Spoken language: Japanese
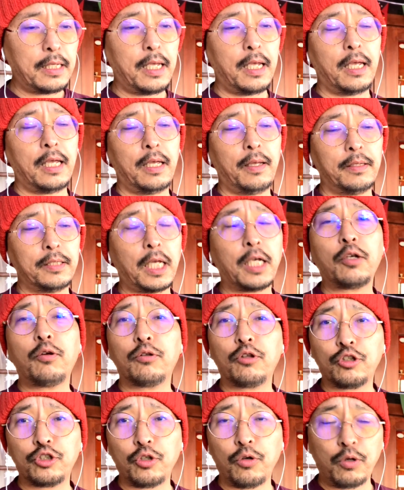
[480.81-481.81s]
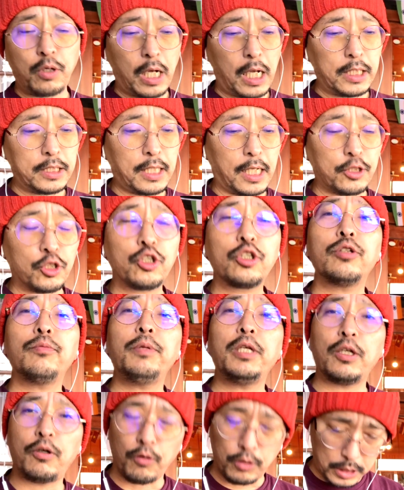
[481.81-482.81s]
えー、先ほど紹介した
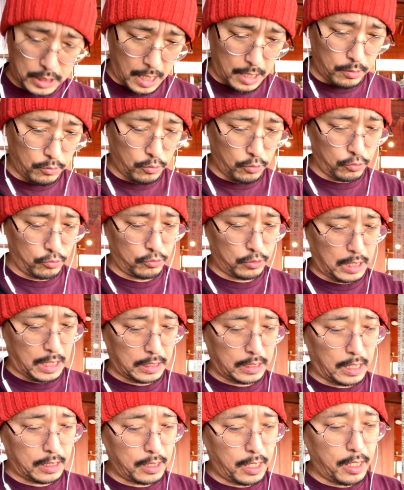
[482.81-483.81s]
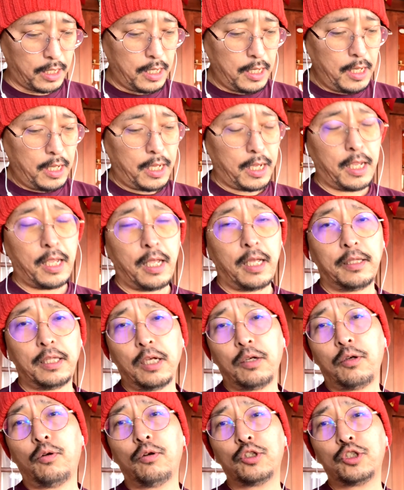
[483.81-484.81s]
澄子さんという方で、えー、
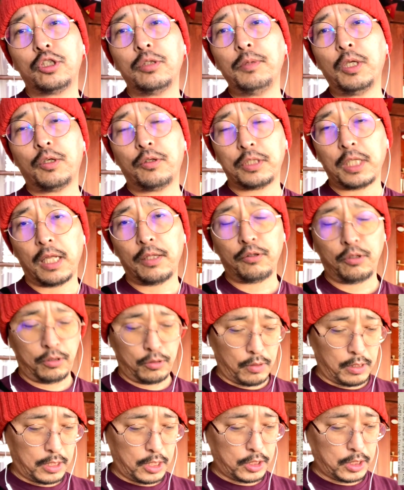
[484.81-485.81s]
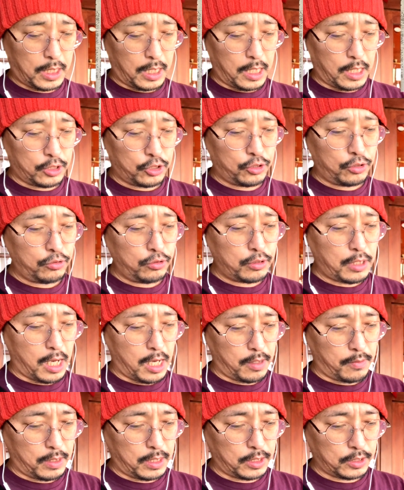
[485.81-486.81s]
でこの澄子さんというのは、ですからじゅう
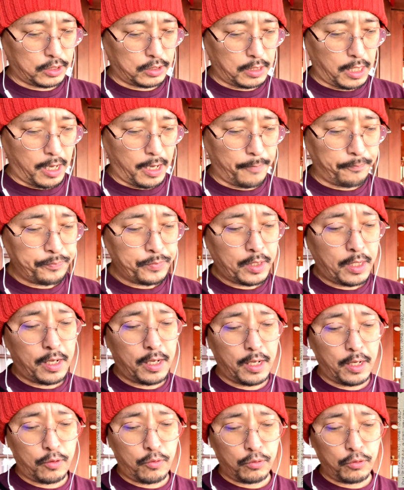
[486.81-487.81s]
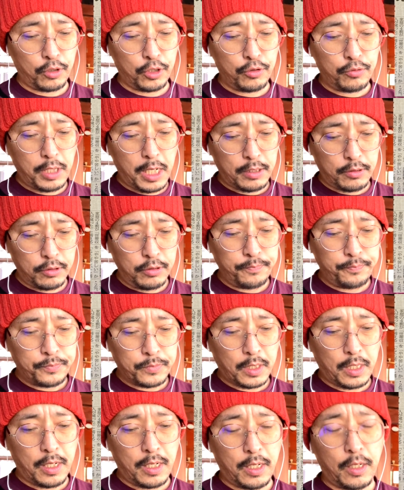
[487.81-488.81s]
代はですね、えー、この揺れる、
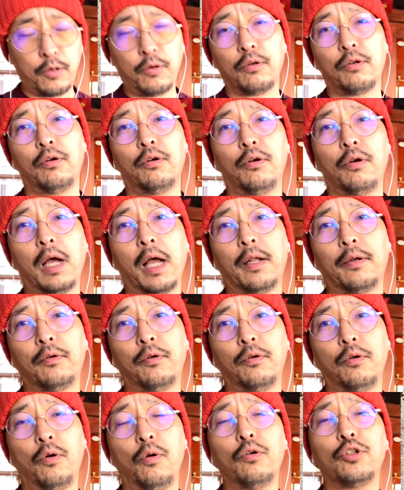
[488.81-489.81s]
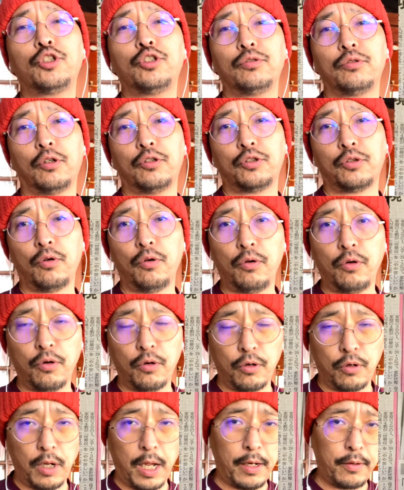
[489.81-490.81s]
えー、この、あの欧州の情
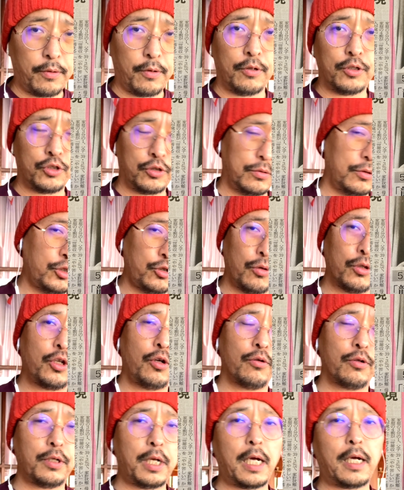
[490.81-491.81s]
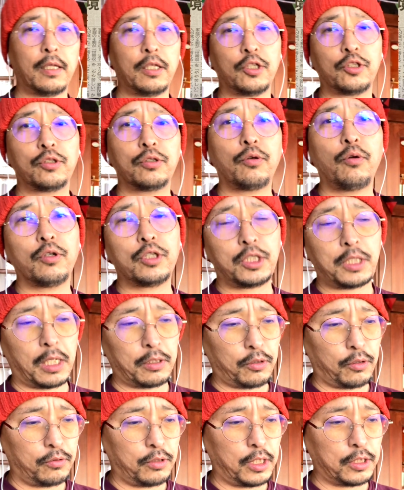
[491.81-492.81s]
報あの状況の中で過ごした
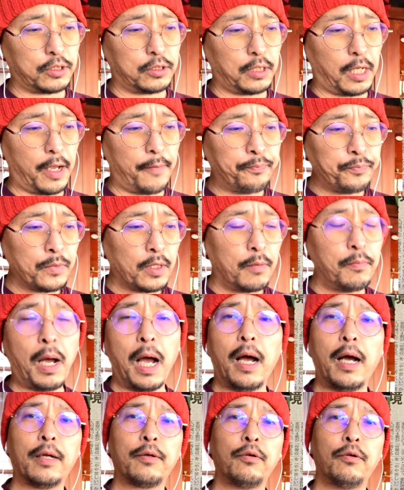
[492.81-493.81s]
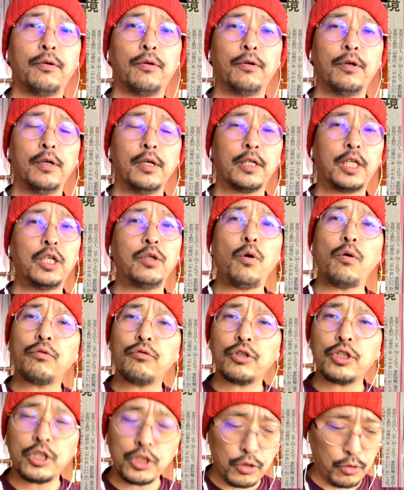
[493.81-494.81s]
というですね、まあ、あの帰
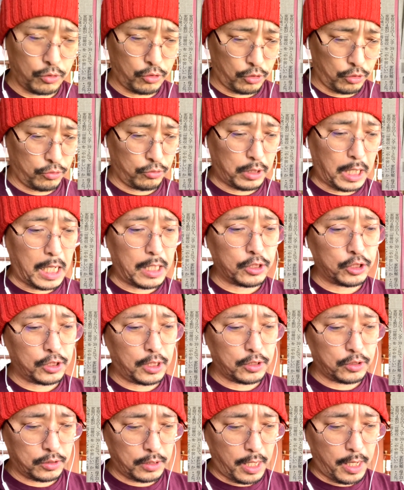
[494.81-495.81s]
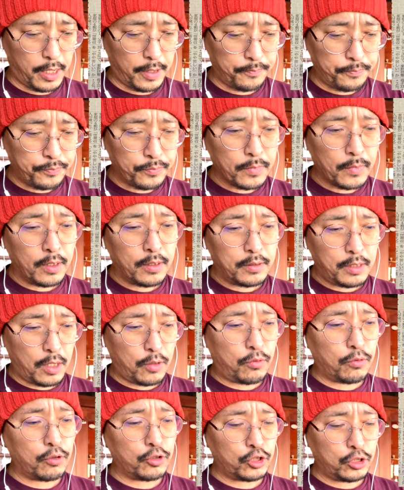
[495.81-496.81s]
国子女という感じですね。で
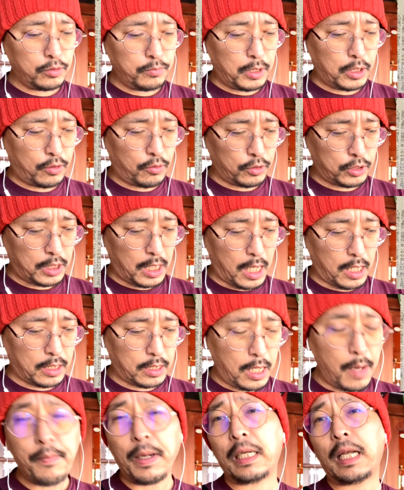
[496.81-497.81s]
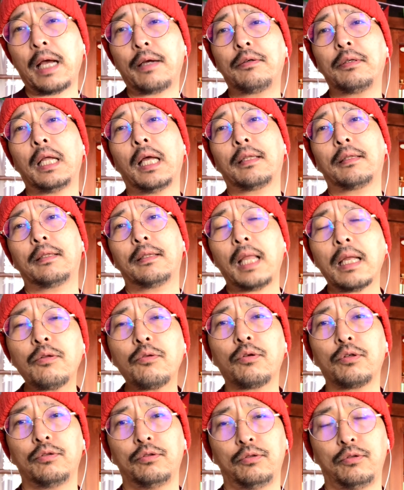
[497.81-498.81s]
この澄子さんが、まあ、亡くなった
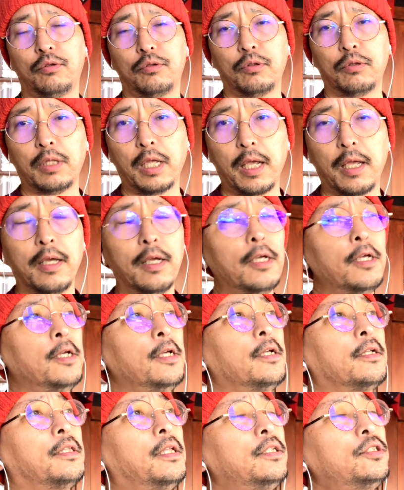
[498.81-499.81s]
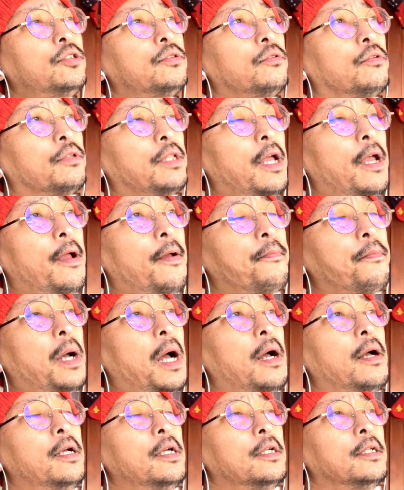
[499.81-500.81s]
ということで、ですので、ま
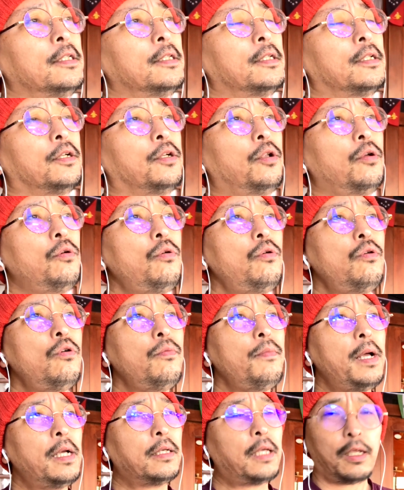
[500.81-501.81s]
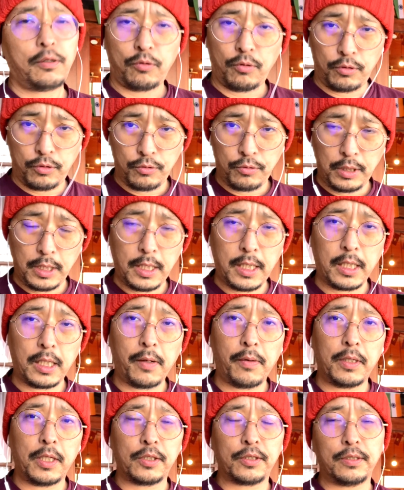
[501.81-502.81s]
あ、龍馬家という言い方
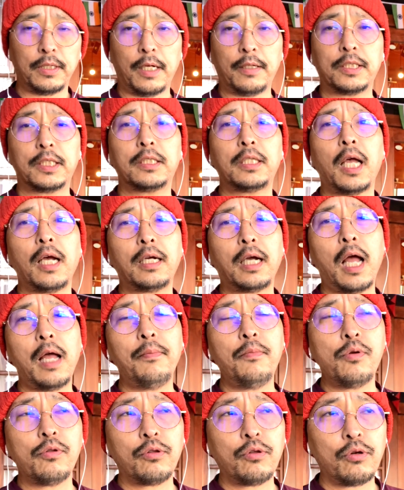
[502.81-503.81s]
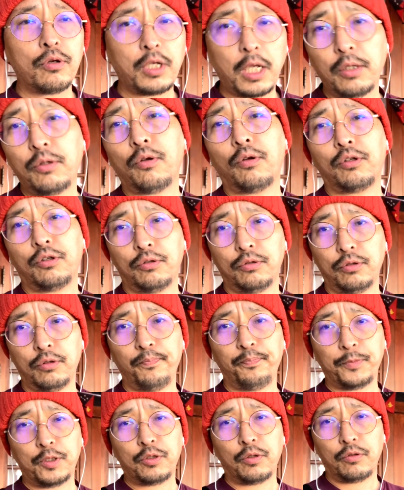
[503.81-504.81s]
はですね、坂本家とい
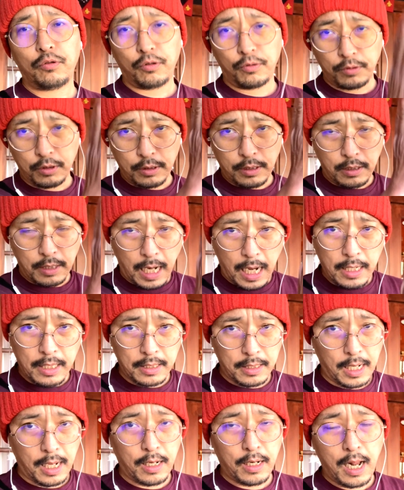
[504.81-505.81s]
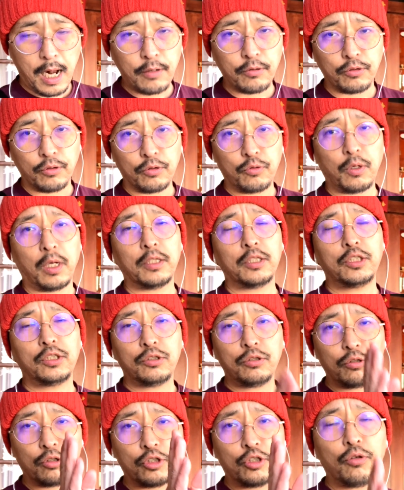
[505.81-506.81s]
うそのラインがあるのとは
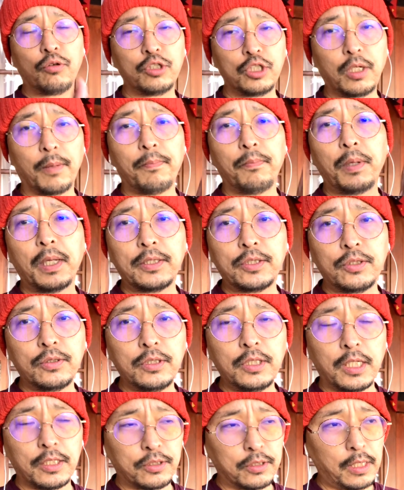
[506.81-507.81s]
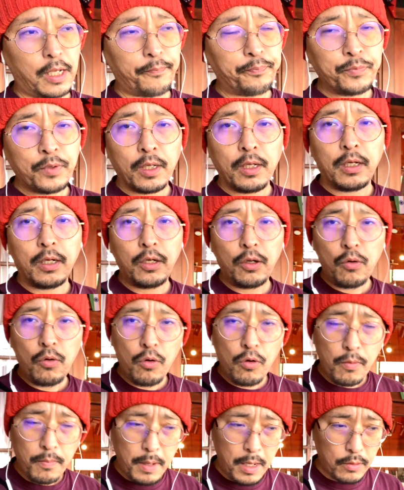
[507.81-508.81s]
ちょっと正直別にですね、龍
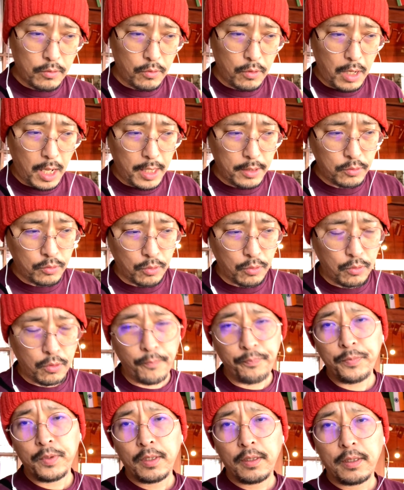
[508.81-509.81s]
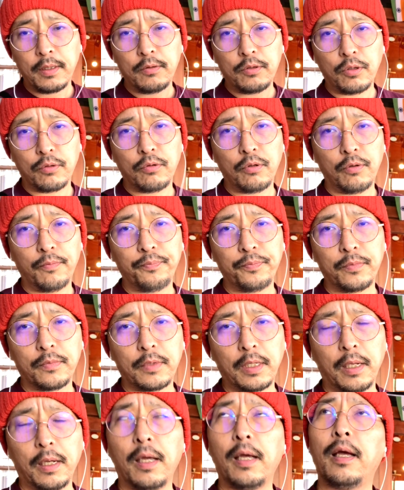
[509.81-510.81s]
馬の後をこの、
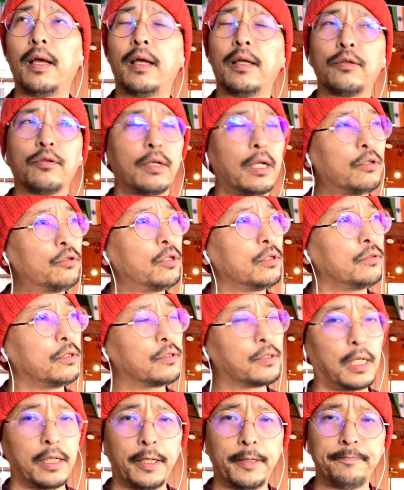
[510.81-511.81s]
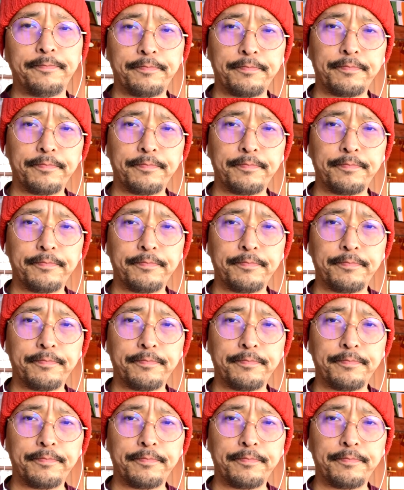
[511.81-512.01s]
えっと、なんて言うんですかね、